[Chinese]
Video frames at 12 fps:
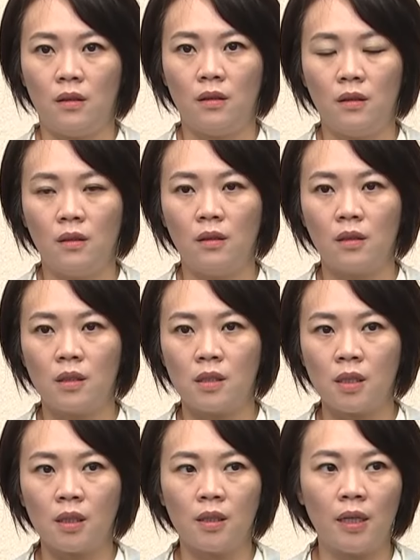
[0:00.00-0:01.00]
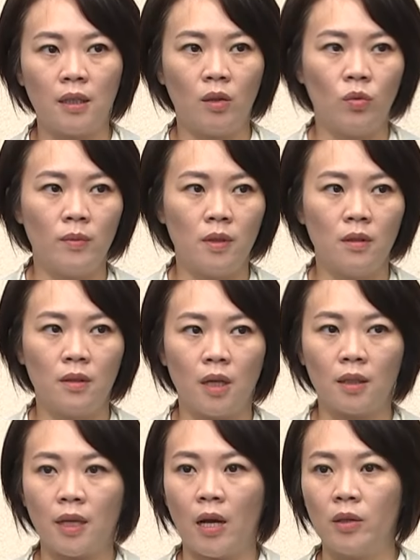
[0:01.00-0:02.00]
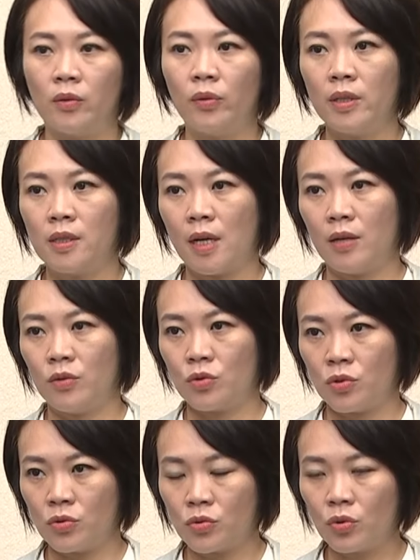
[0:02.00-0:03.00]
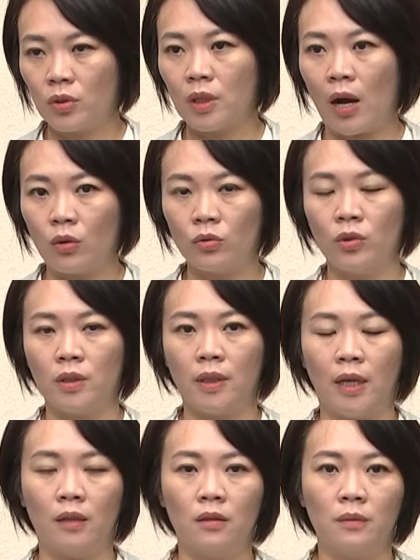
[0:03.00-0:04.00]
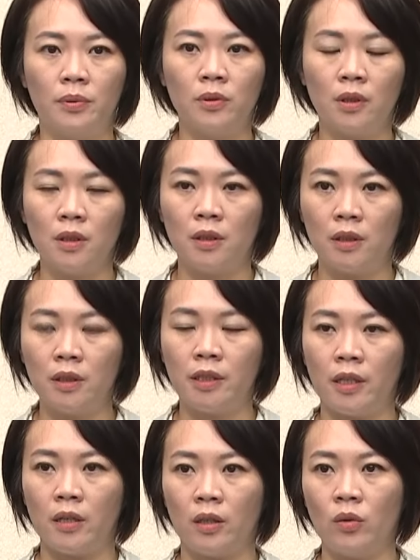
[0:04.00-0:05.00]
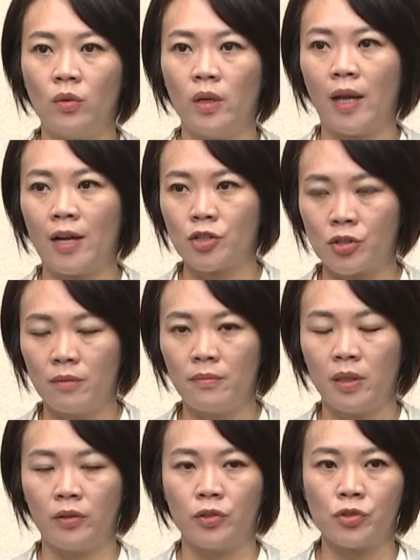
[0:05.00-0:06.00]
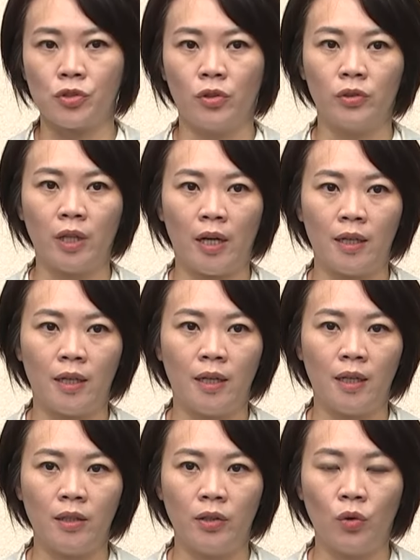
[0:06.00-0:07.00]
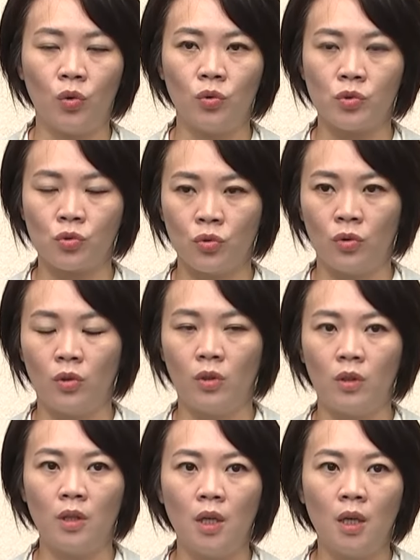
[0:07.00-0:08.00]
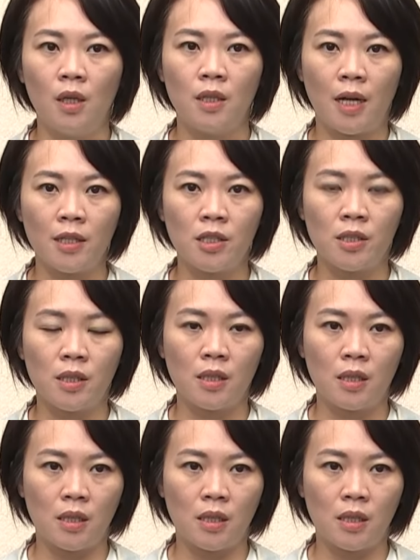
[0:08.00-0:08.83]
呃，这个当然我们党团会再去做讨论，然后不过之前因为他生病的时候，他有说他是